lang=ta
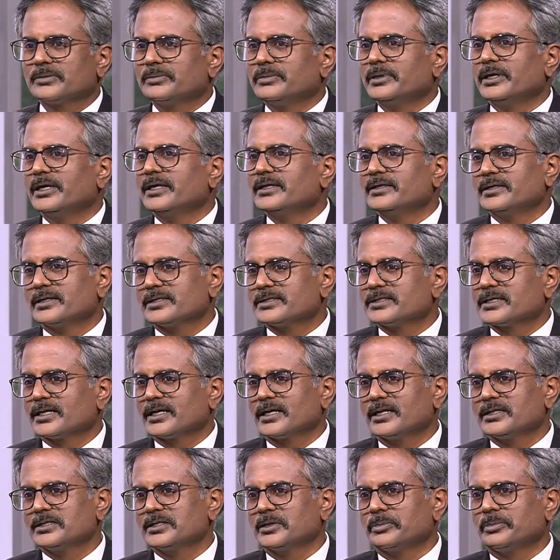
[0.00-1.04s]
மேஜர்
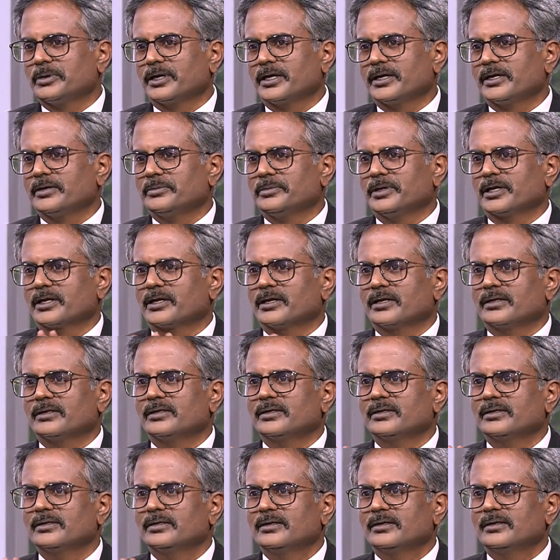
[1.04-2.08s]
சேலஞ்ச் இந்த பேண்டமிக்கில்
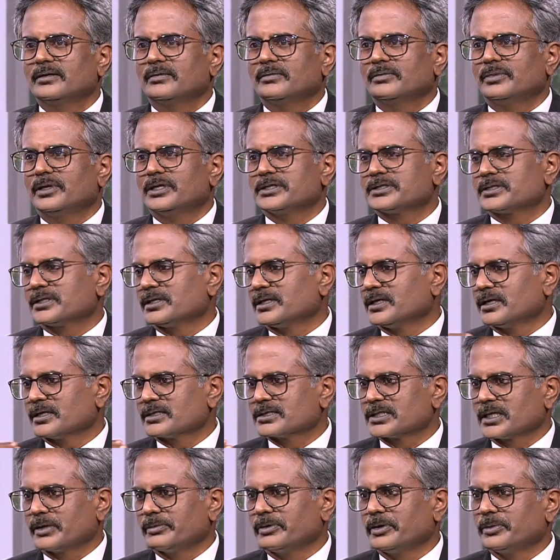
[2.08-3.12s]
அதுதான் பேஷண்ட்டை
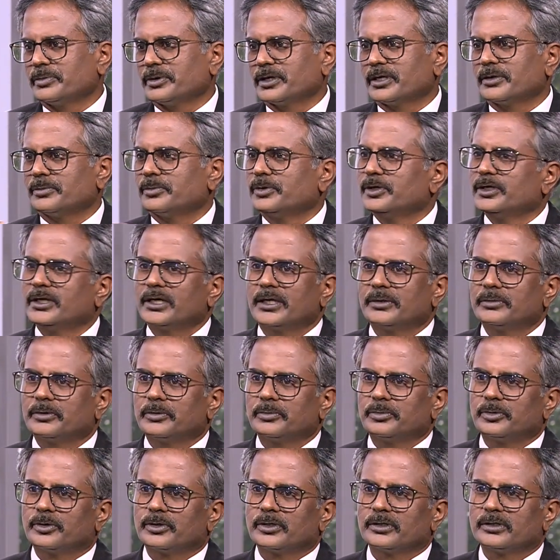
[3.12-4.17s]
எக்ஸாமின் பண்ண
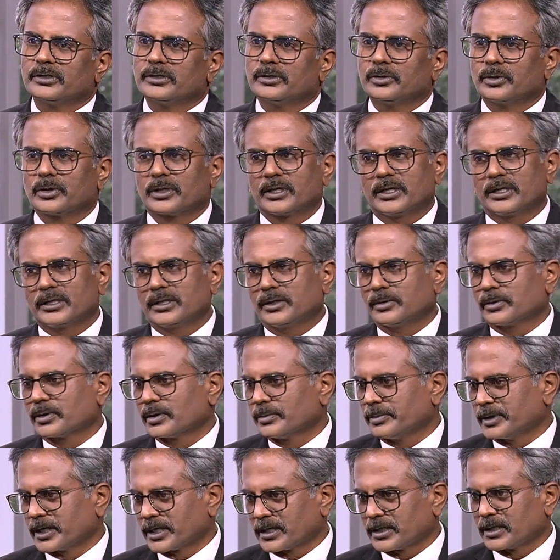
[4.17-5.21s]
முடியாமல் போகிறது உட்காந்து அவங்க
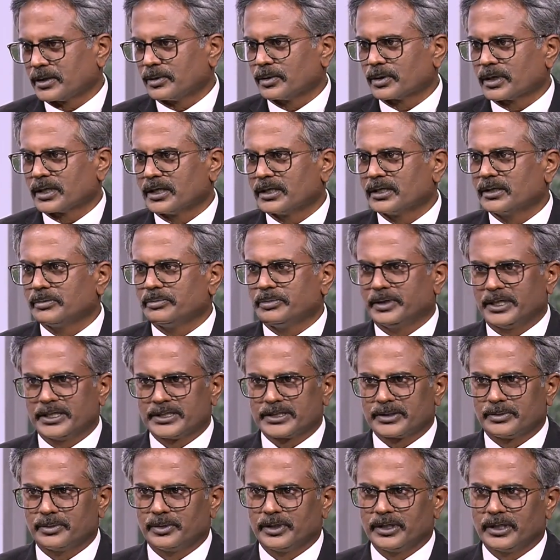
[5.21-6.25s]
பக்கத்தில் உட்காந்து பேச
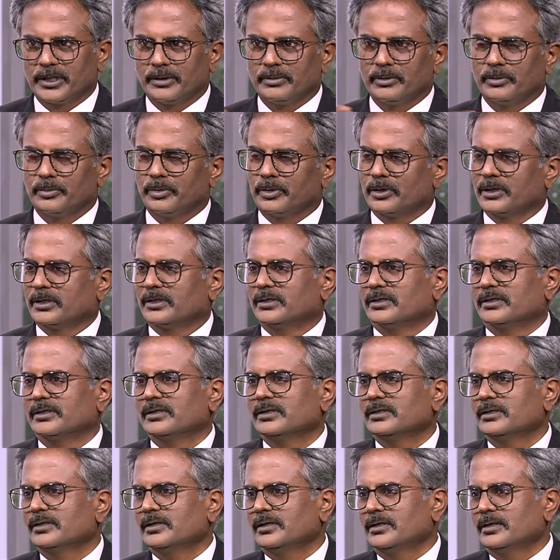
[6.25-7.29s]
முடியாமல் போகிறது
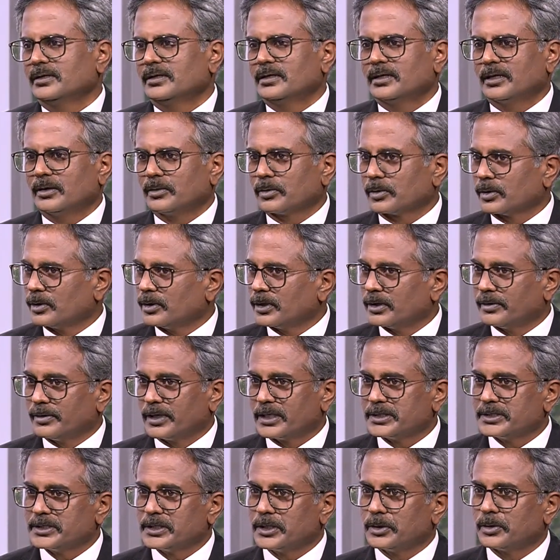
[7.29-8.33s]
அவங்களோட
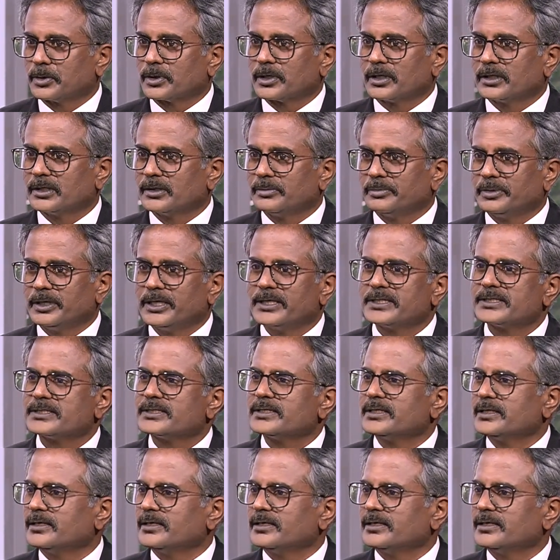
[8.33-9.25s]
வாஞ்சையை உட்காந்து பேசி